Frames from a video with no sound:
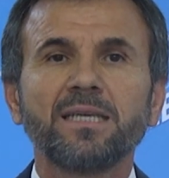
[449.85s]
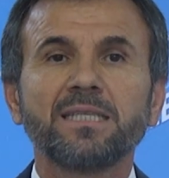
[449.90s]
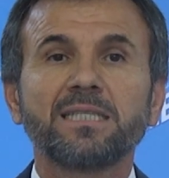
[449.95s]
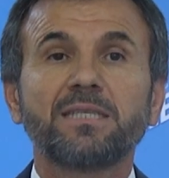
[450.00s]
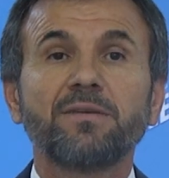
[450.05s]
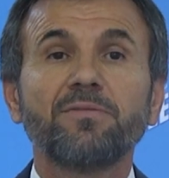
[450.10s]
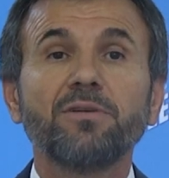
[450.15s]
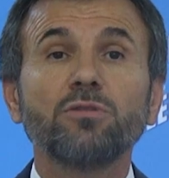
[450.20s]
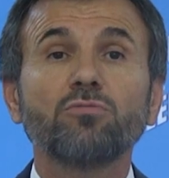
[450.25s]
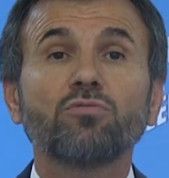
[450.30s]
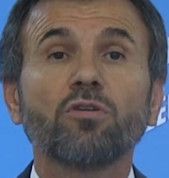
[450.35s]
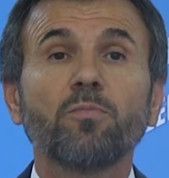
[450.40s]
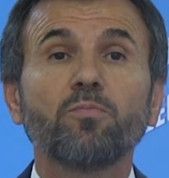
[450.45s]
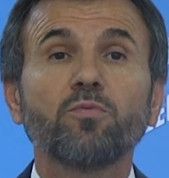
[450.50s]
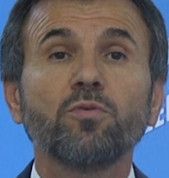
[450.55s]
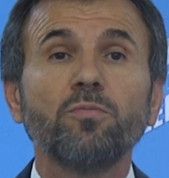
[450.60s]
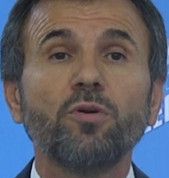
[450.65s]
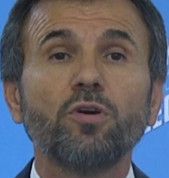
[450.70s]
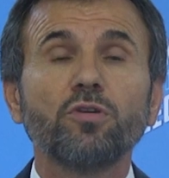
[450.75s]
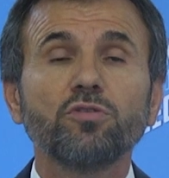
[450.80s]
Sivil
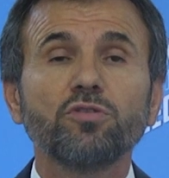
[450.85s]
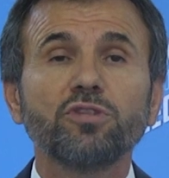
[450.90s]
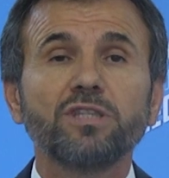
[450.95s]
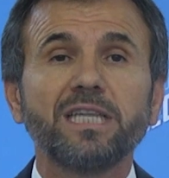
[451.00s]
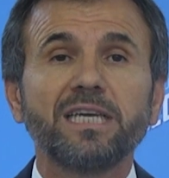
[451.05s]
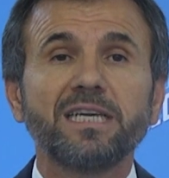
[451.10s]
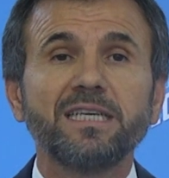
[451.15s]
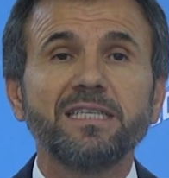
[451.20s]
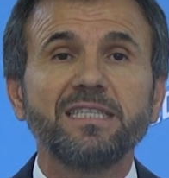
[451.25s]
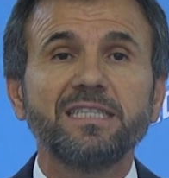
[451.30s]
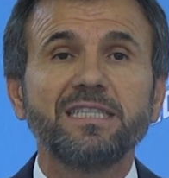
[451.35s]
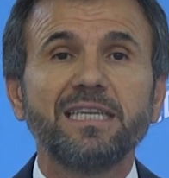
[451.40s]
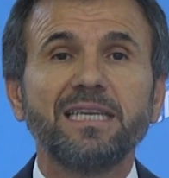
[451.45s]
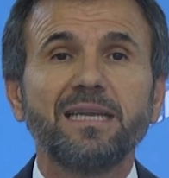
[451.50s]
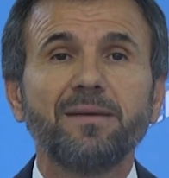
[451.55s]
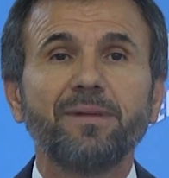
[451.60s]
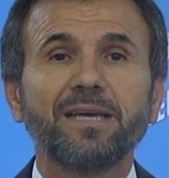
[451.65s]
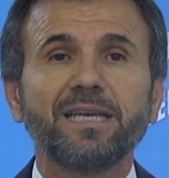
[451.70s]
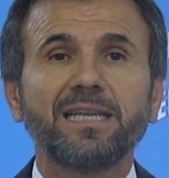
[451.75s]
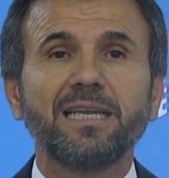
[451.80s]
toplum örgütlerini
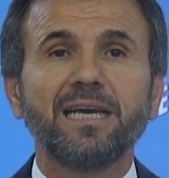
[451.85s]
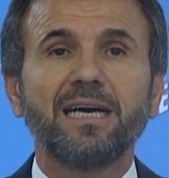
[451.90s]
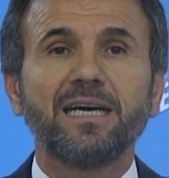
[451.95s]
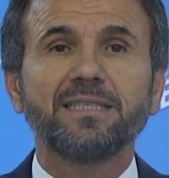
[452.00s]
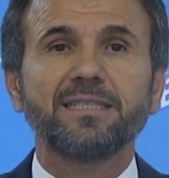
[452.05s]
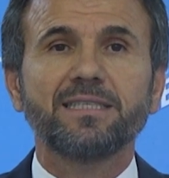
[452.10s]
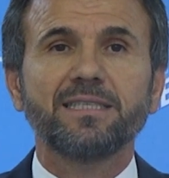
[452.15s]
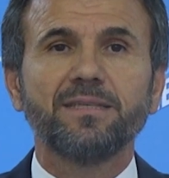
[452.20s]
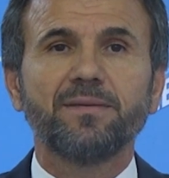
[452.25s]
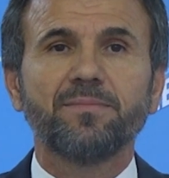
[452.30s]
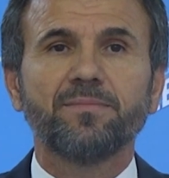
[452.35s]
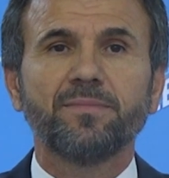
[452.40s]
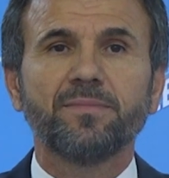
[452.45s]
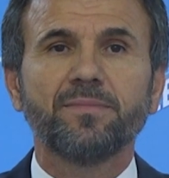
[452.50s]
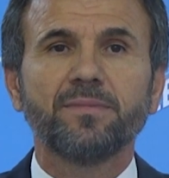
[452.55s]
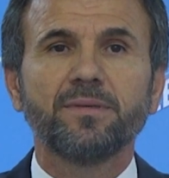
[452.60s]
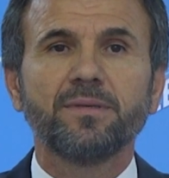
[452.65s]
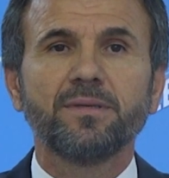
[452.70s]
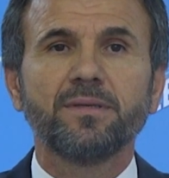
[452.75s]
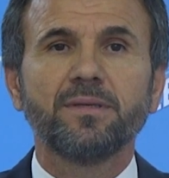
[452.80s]
dinlemek
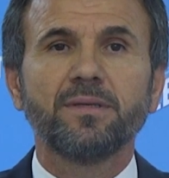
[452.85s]
lazım.